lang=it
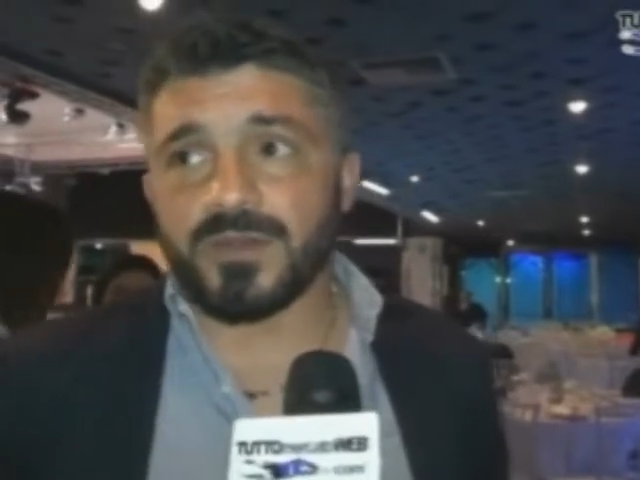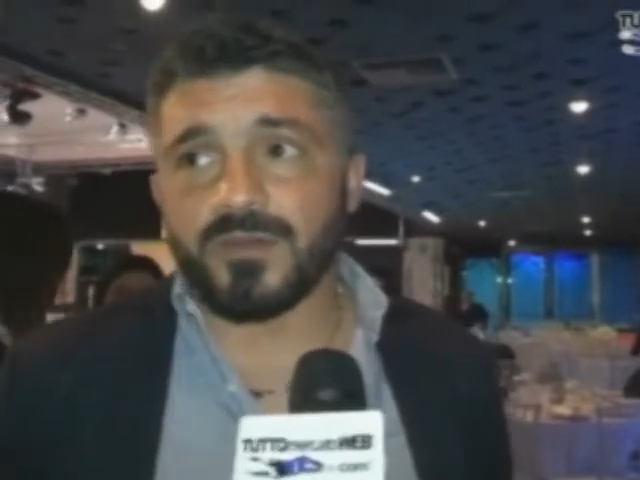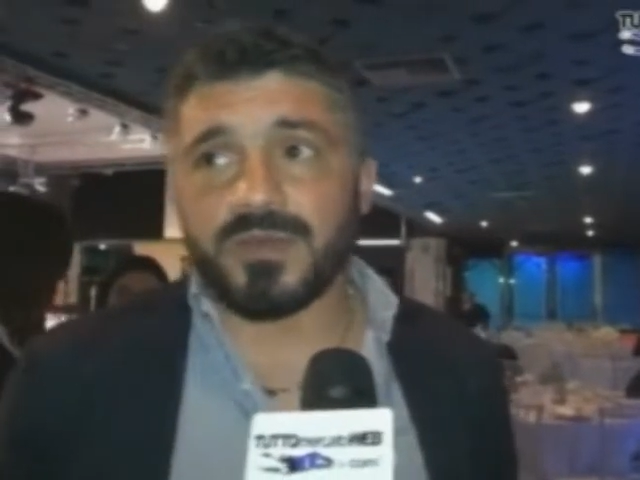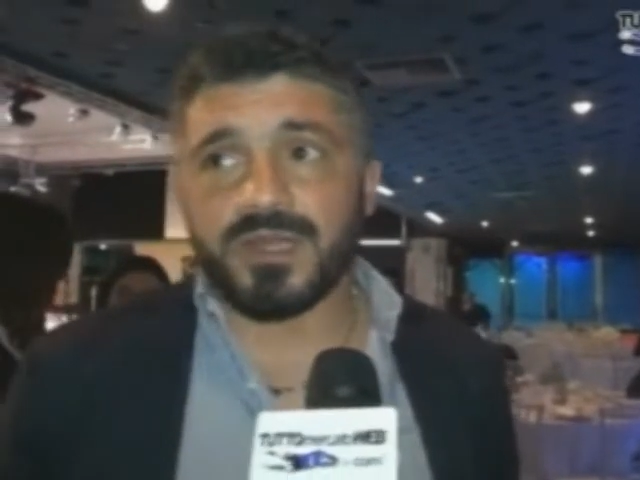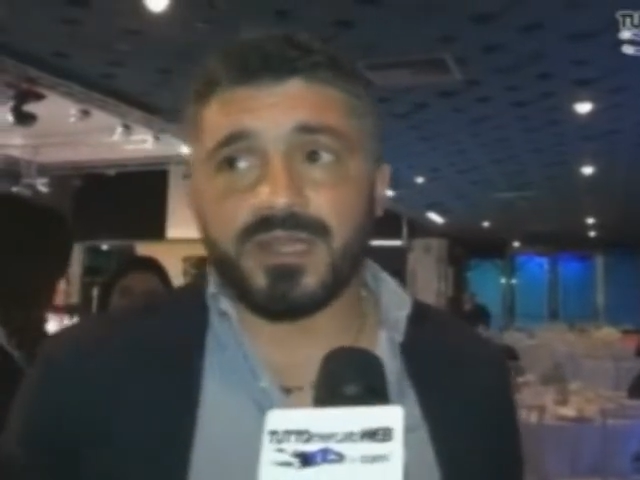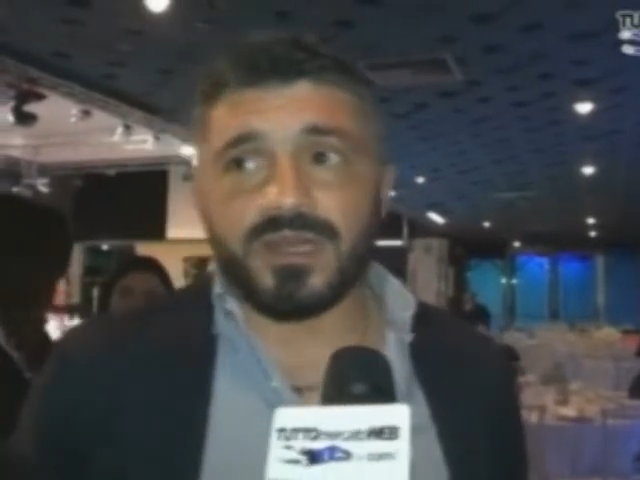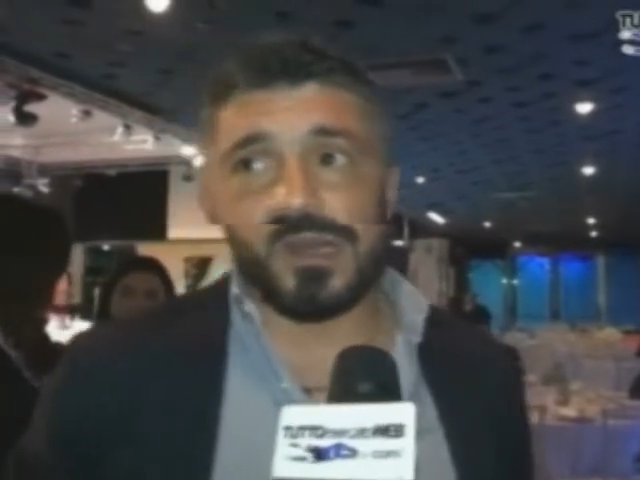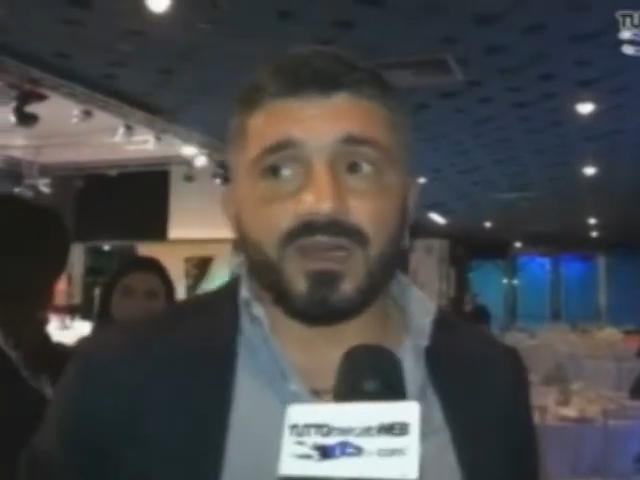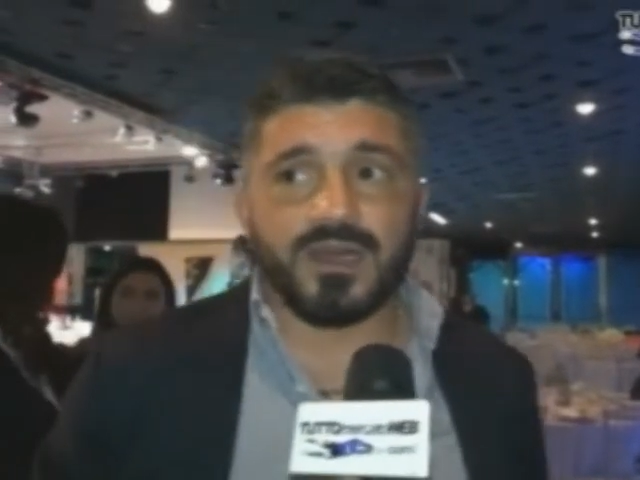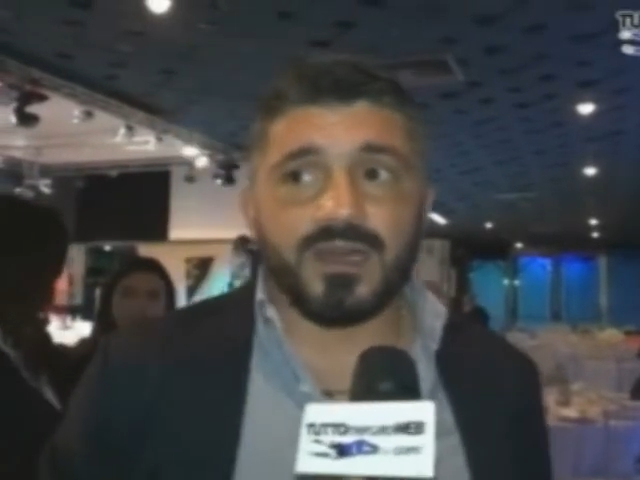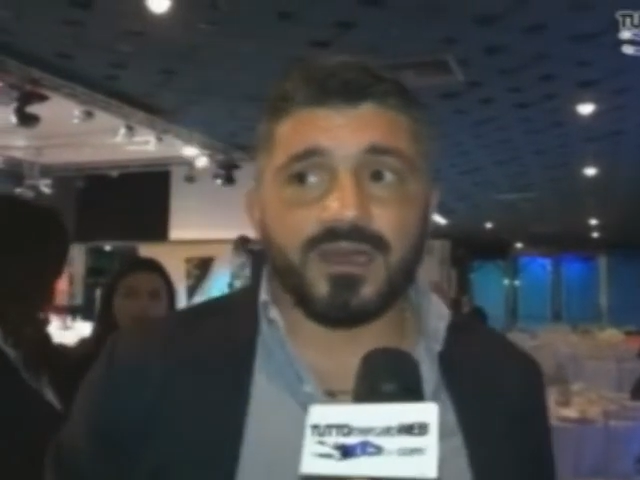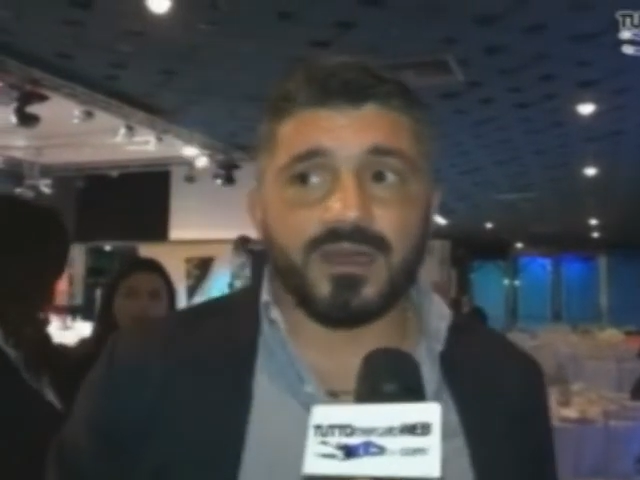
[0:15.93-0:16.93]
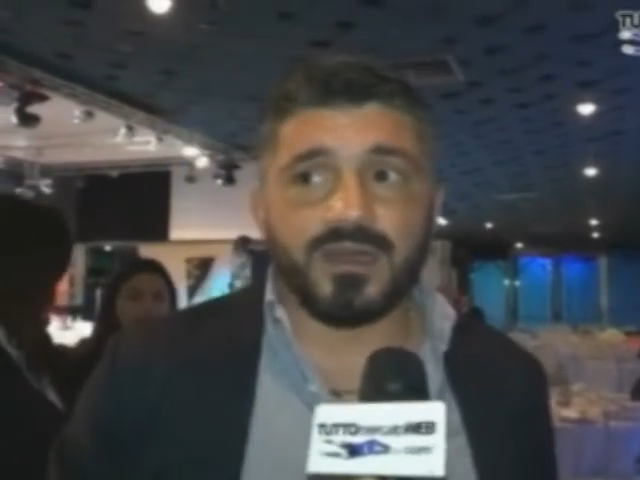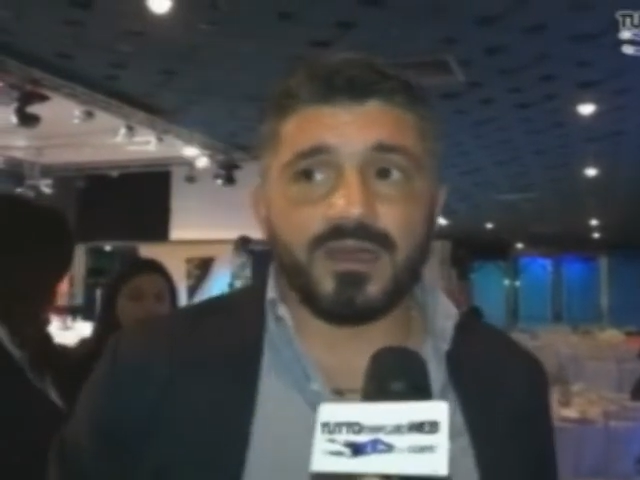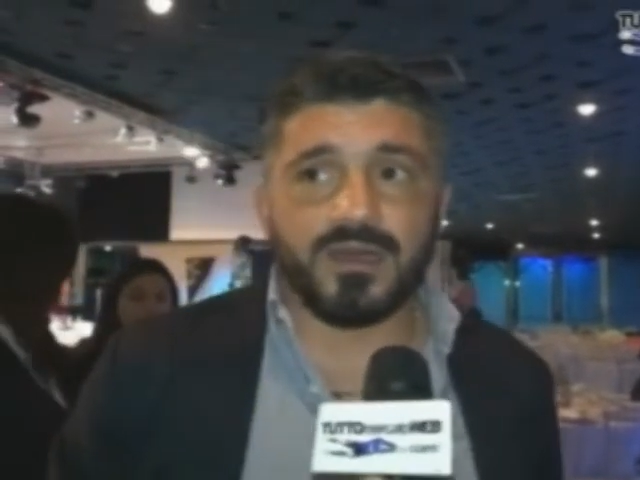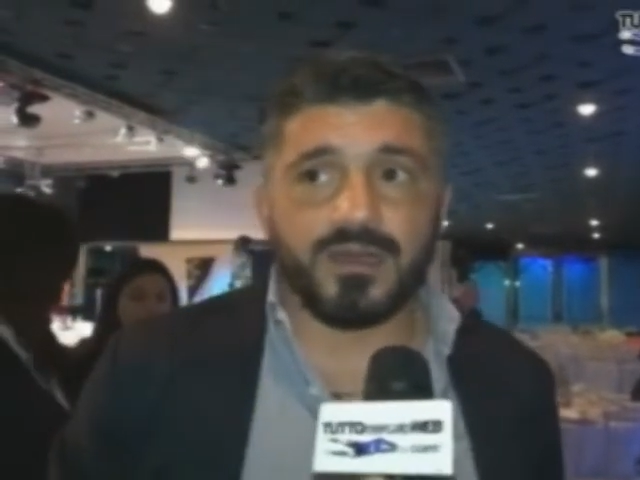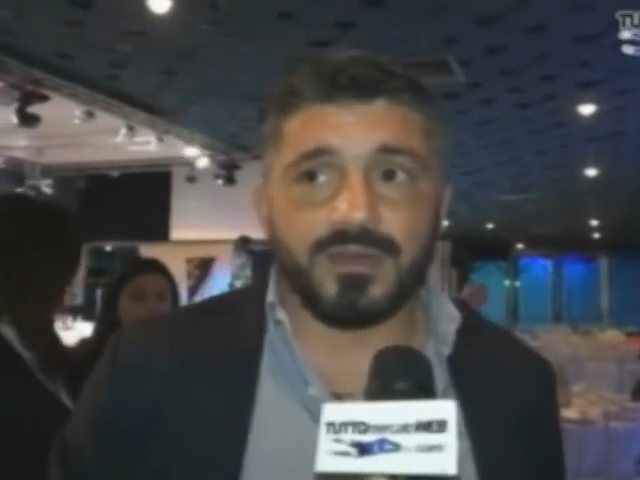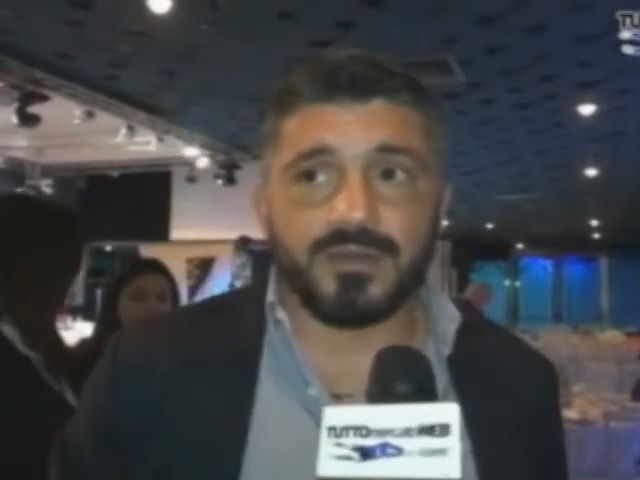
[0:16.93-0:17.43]
come
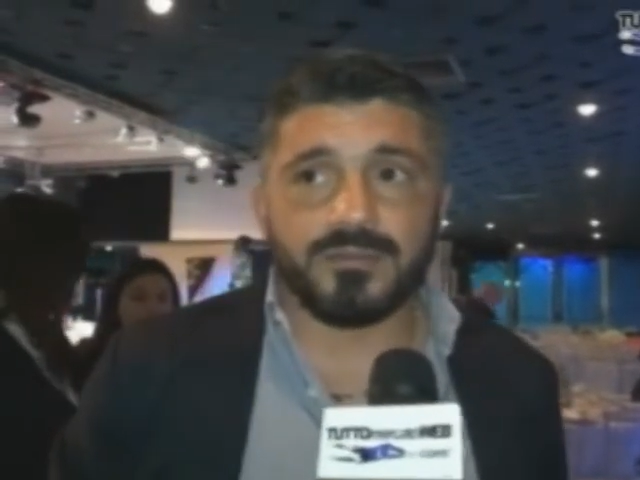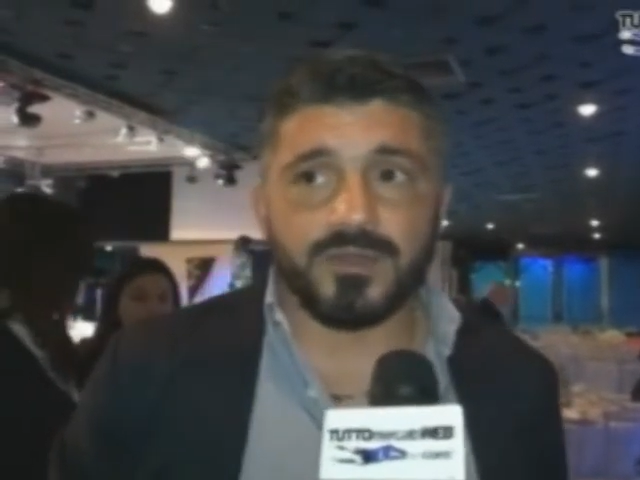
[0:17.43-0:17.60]
era,